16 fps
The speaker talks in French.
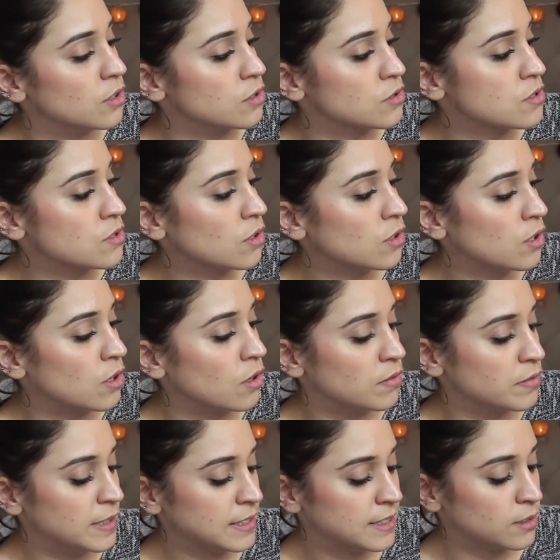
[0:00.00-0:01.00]
euh, socle
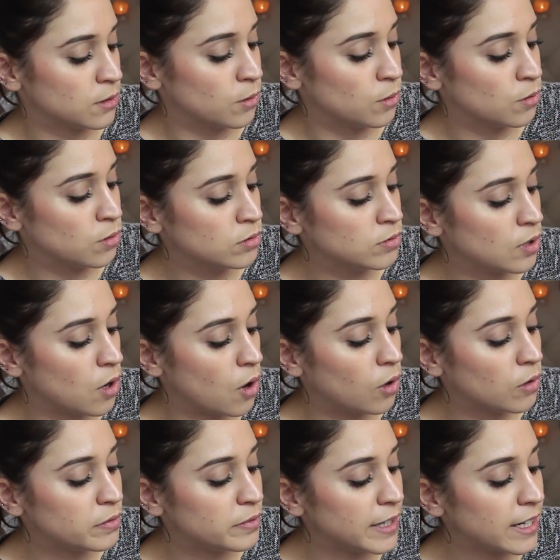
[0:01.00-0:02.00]
en fait qui recouvre
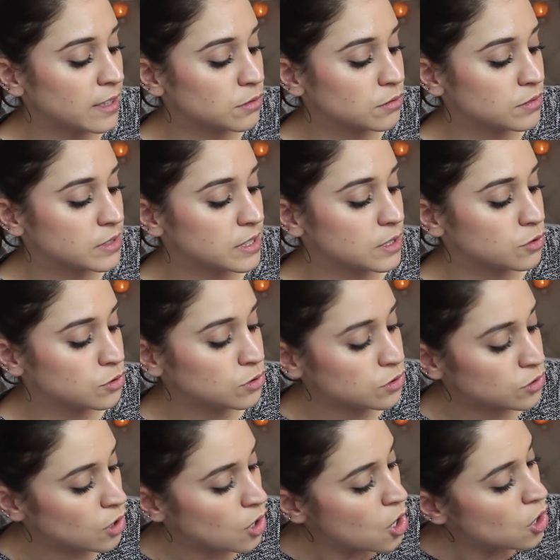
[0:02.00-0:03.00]
en verre donc c'est
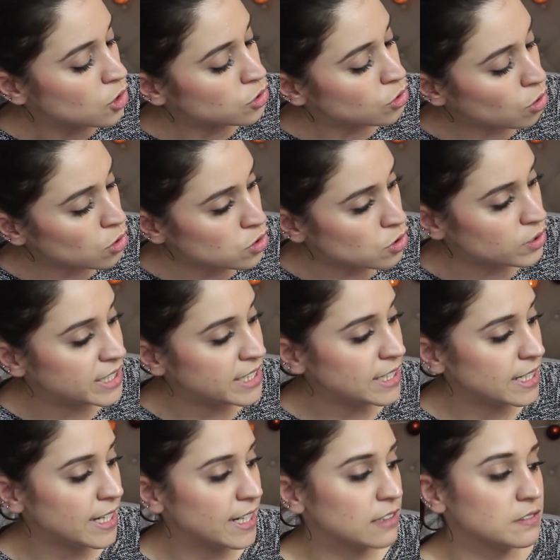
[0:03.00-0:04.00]
juste trop
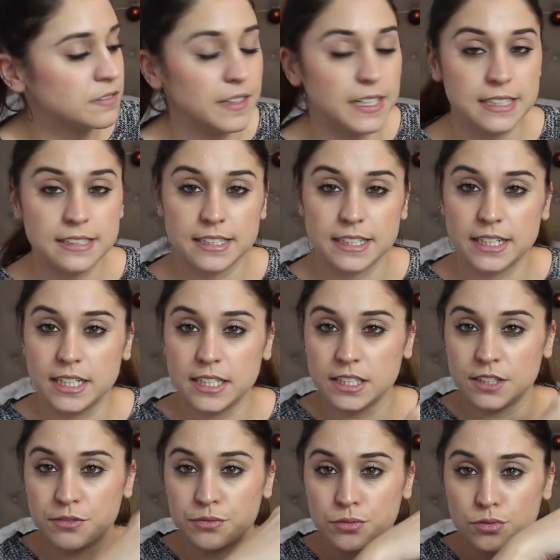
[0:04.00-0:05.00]
joli et en fait il
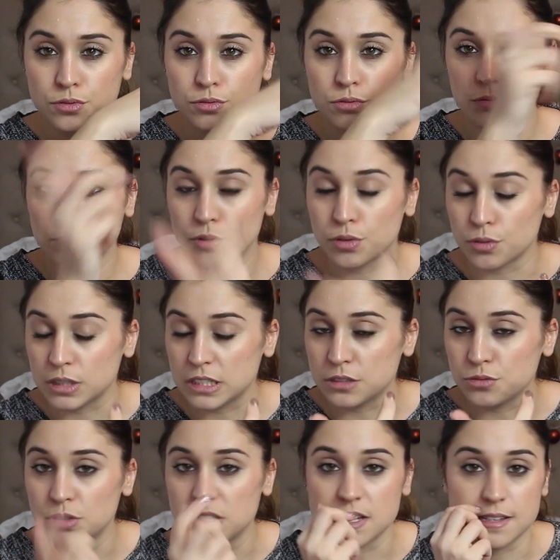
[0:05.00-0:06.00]
diffuse donc
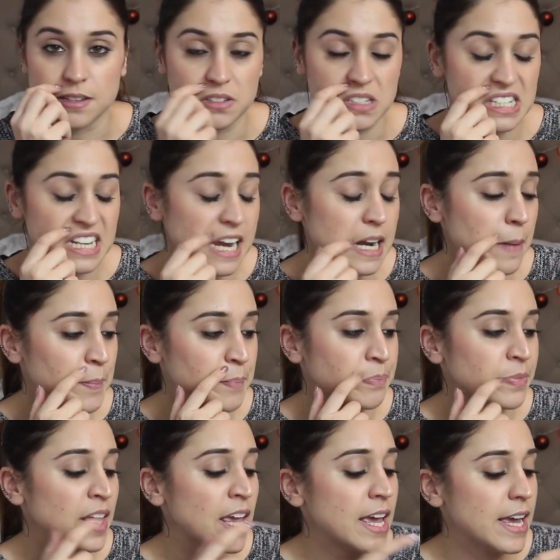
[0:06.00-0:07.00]
des huiles essentielles
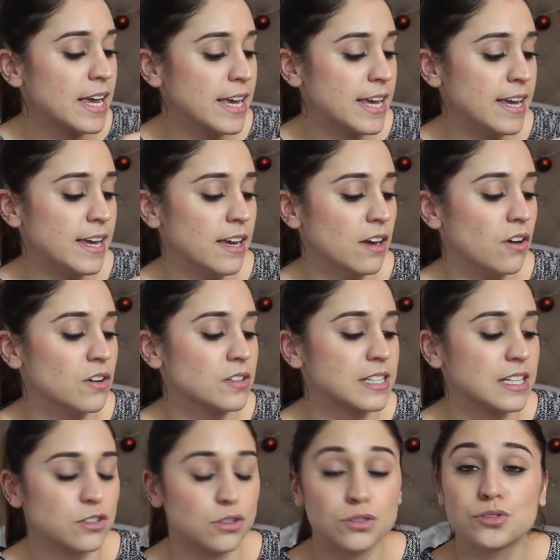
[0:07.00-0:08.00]
et euh,
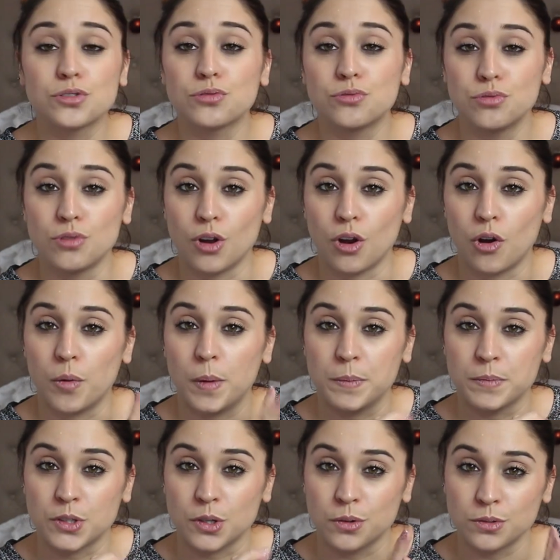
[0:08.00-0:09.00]
ça change de couleur en
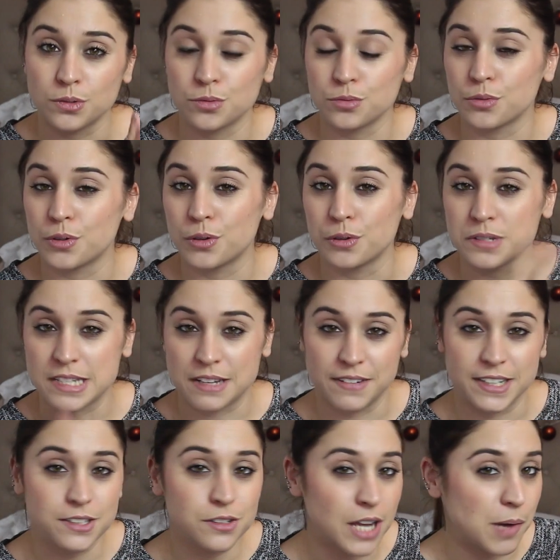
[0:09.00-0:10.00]
même temps donc euh, ça
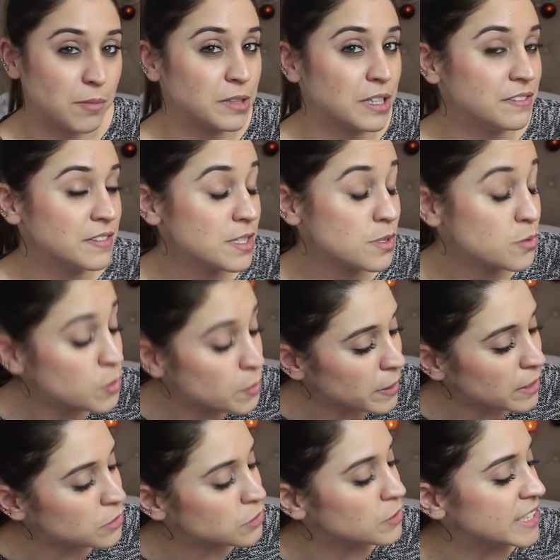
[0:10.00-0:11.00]
va être à mon avis
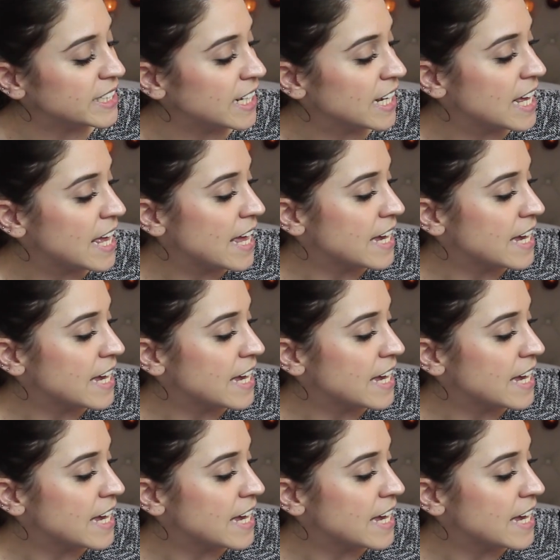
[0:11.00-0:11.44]
super joli